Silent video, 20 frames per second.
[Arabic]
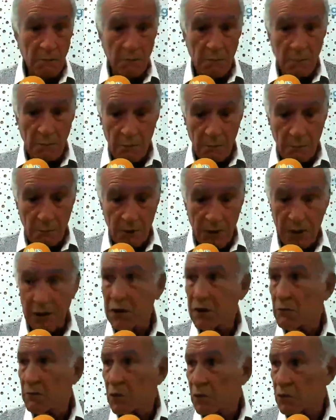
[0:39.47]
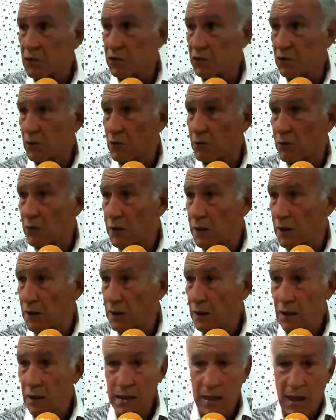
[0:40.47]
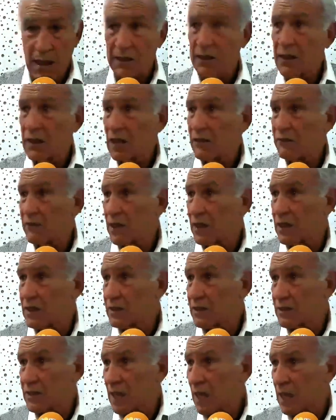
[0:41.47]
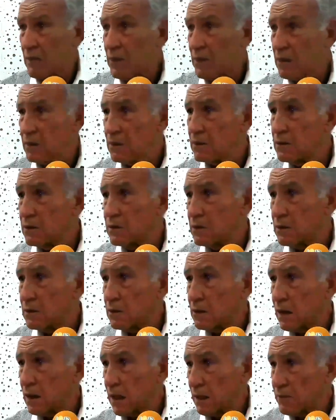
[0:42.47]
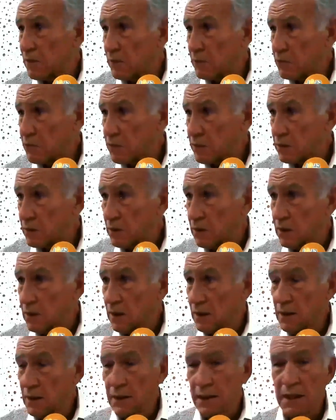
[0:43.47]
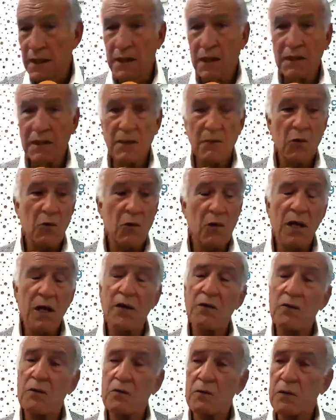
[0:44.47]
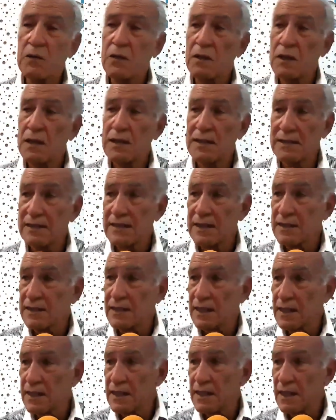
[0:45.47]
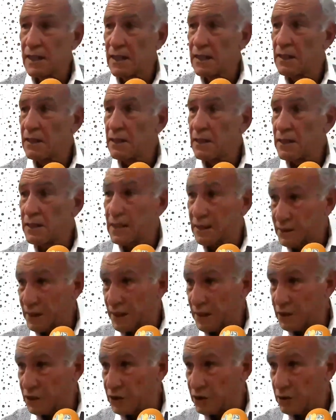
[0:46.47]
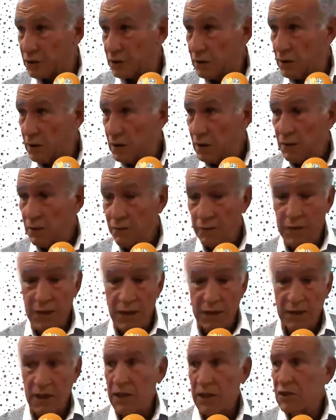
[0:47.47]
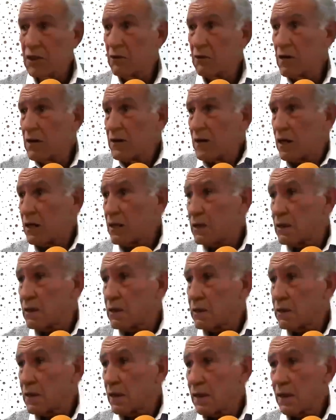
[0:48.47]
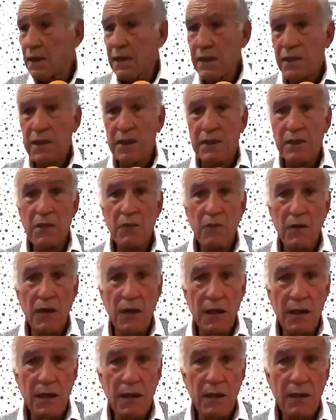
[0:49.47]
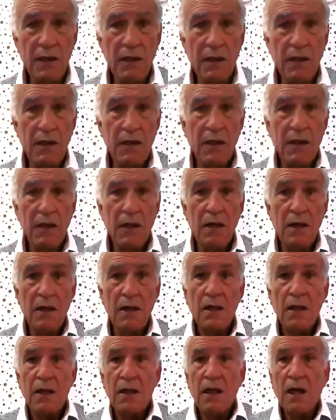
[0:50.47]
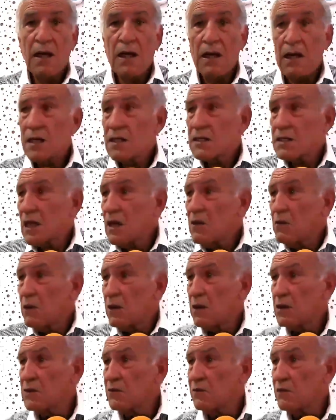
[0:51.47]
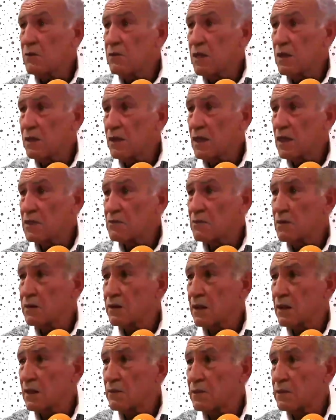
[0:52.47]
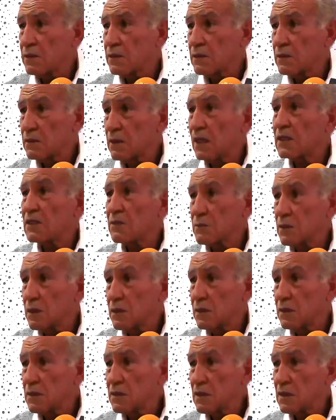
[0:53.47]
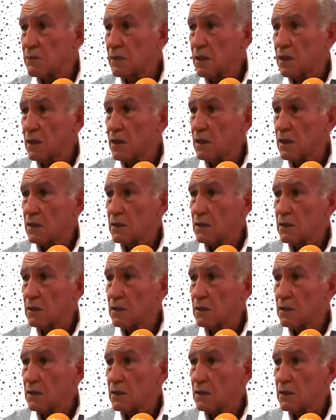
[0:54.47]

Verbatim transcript: بينت بالحجه والبرهان اللي عندها كفاءات الزعامه عبير موسى اذا كان نعتبره انه السياسه هي نتائج فنتائجها واضحه يا اخي هي توا الان على راس اول حزب في البلاد حسب الانتخابات حسب صبر اراء